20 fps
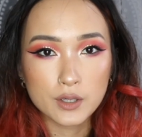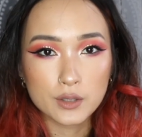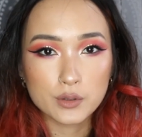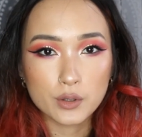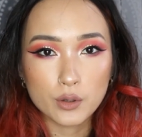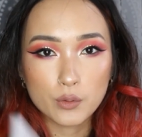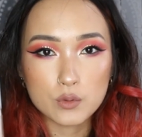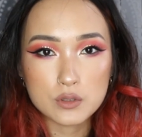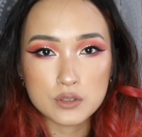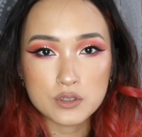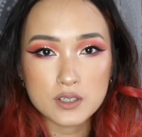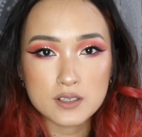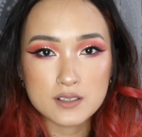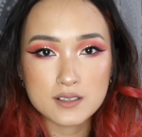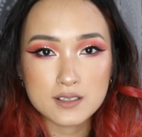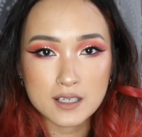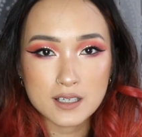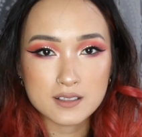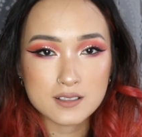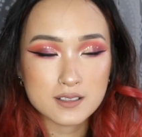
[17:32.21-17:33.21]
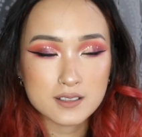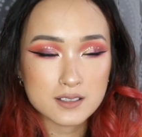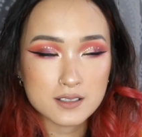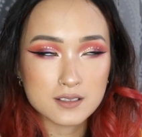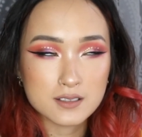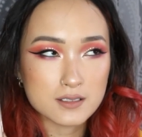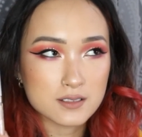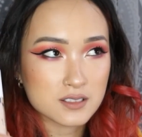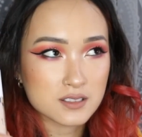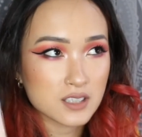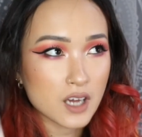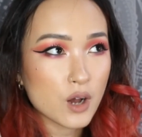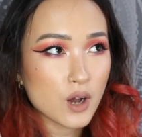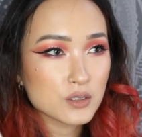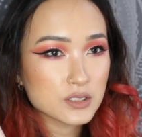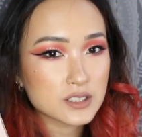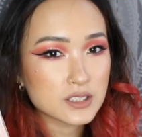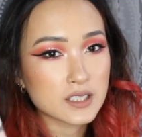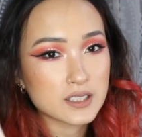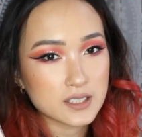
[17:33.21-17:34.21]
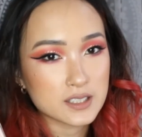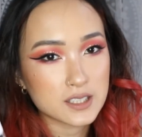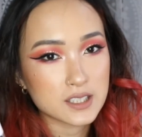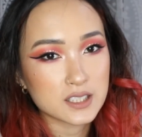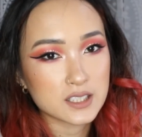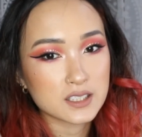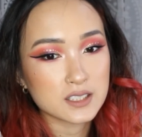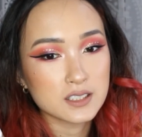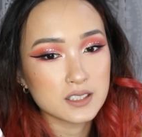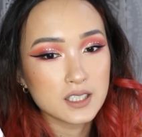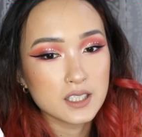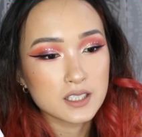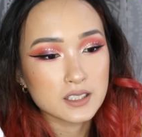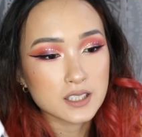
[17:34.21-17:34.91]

对，我觉得这一支真的超神奇的。